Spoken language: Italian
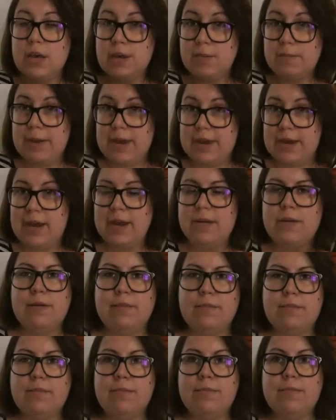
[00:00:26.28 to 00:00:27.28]
Bene,
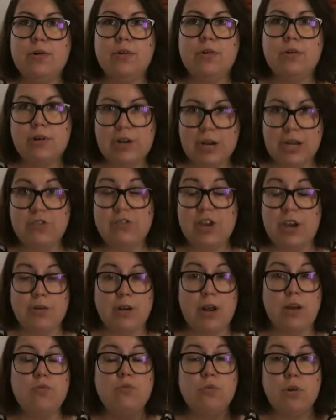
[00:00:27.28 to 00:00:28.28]
Ora c'è
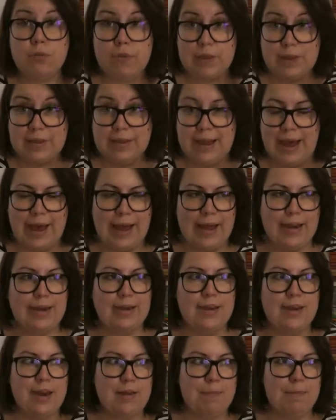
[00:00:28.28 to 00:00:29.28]
una novità
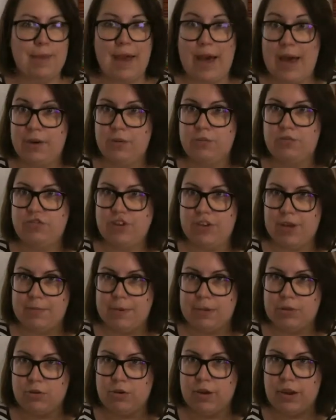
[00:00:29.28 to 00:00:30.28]
nel piano
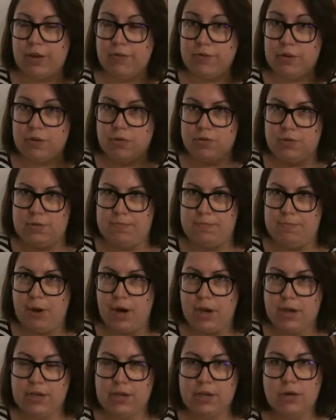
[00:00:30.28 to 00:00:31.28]
cinematografico
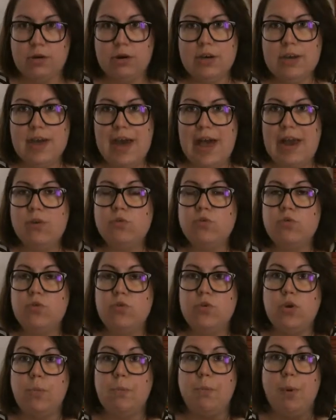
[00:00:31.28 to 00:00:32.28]
nipponico e è lo
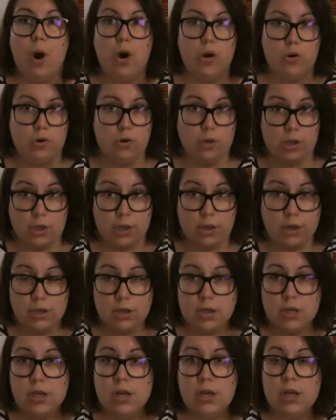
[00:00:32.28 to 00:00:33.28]
studio Ponok.
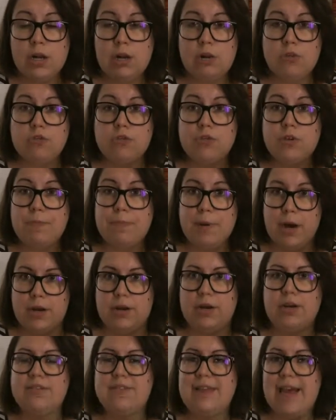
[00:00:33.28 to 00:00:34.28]
Lo studio
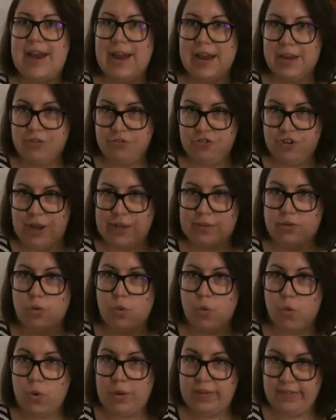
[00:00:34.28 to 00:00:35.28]
Ponok si è
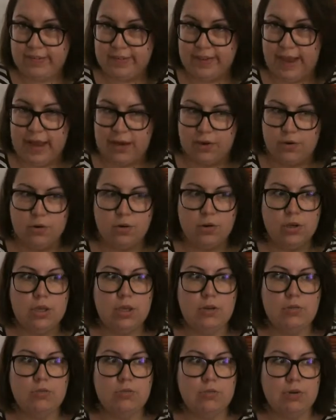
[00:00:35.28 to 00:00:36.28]
lanciato quest'anno
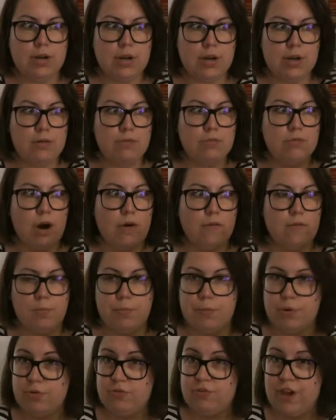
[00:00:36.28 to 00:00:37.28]
in un nuovo
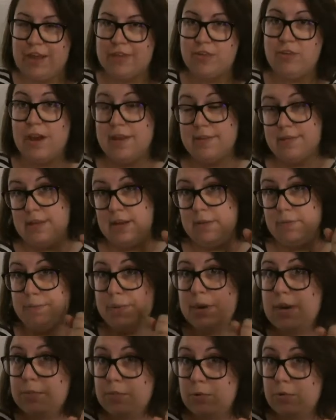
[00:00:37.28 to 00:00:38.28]
progetto, anzi il
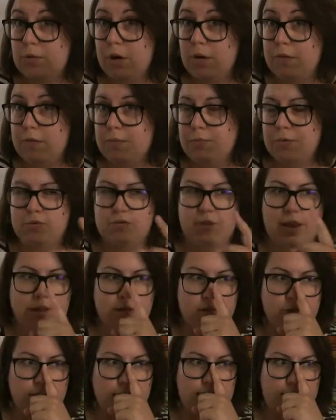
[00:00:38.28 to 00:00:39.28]
primo nuovo
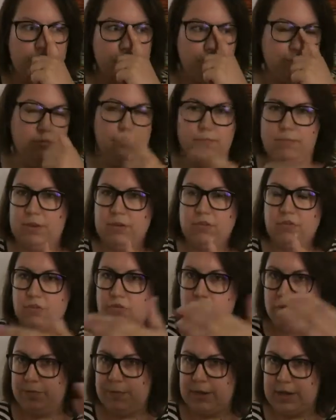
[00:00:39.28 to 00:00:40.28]
progetto che hanno messo
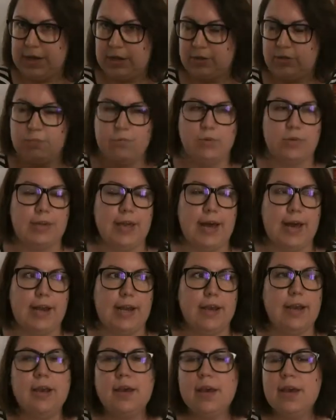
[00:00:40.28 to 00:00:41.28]
sul mercato
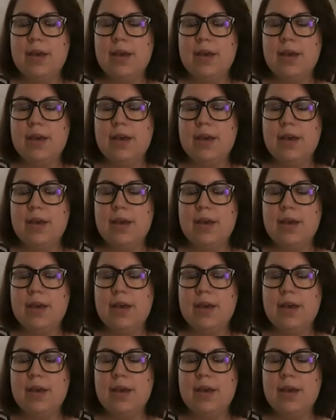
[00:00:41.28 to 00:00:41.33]
mondiale,